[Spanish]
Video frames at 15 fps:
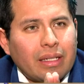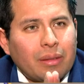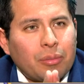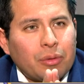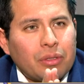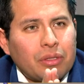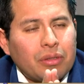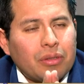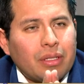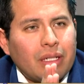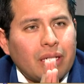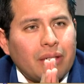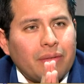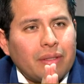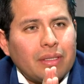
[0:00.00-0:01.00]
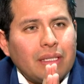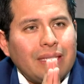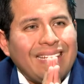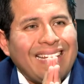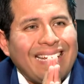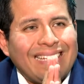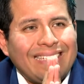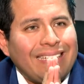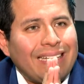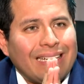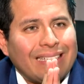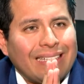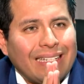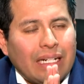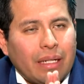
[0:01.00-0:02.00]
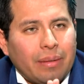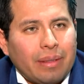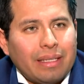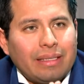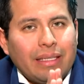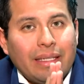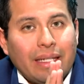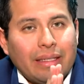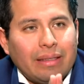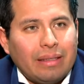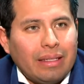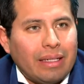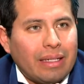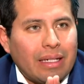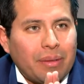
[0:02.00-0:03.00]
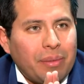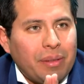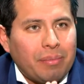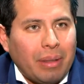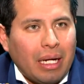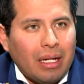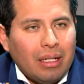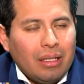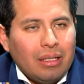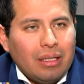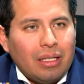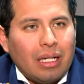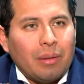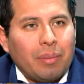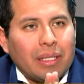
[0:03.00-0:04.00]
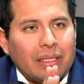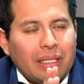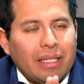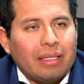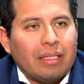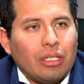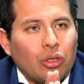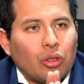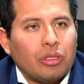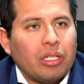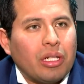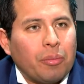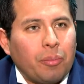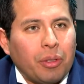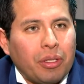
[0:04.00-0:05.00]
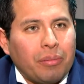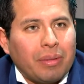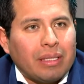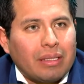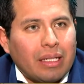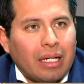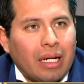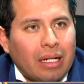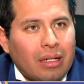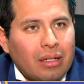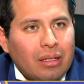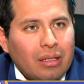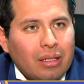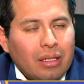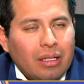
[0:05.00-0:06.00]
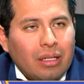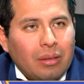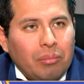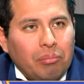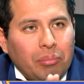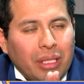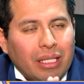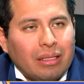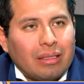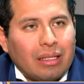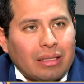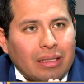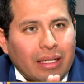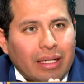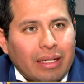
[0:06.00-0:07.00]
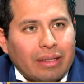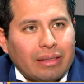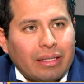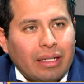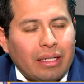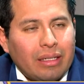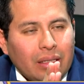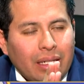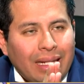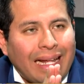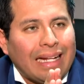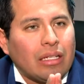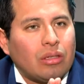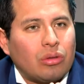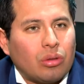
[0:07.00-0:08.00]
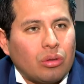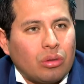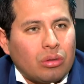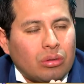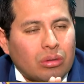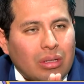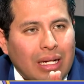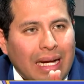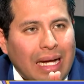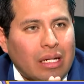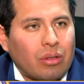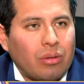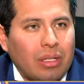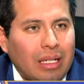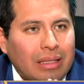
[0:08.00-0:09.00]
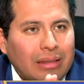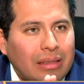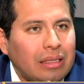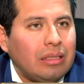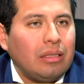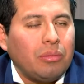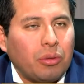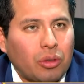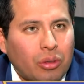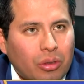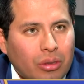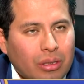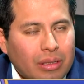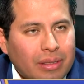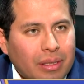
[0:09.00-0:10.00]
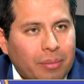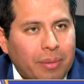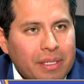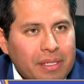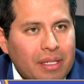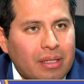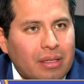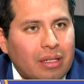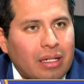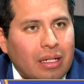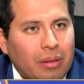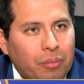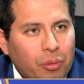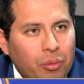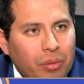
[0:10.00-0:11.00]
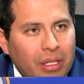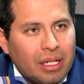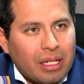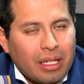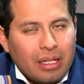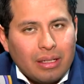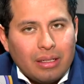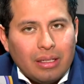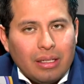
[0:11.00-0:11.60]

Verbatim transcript: La posición de la defensa es inalterable, es idéntica, es la misma. Al presidente no se le puede investigar mientras ejerza el alto cargo, el altísimo honor de ser presidente de la República.